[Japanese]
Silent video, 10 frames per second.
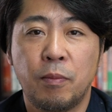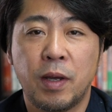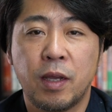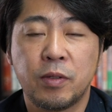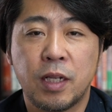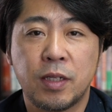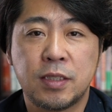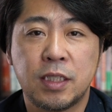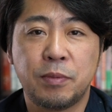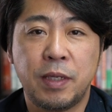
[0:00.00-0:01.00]
まあ、なので
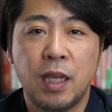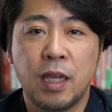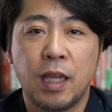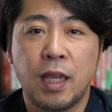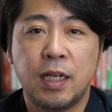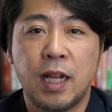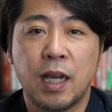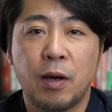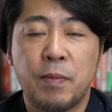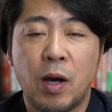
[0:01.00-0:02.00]
設備、え理
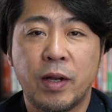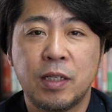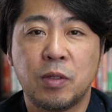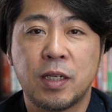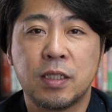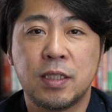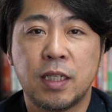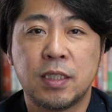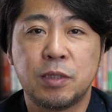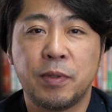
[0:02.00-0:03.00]
念がま悪いとかです
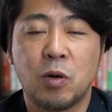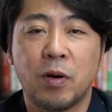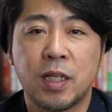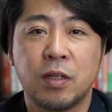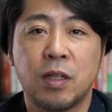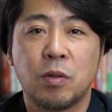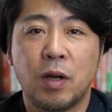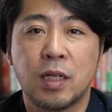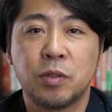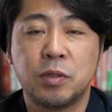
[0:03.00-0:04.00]
ね、設備が壊れてるだと
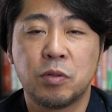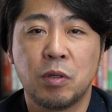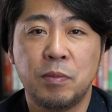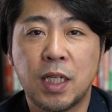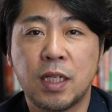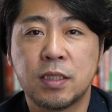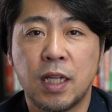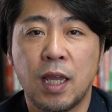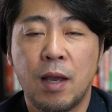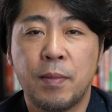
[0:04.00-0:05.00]
か、そういう状況を見てですね、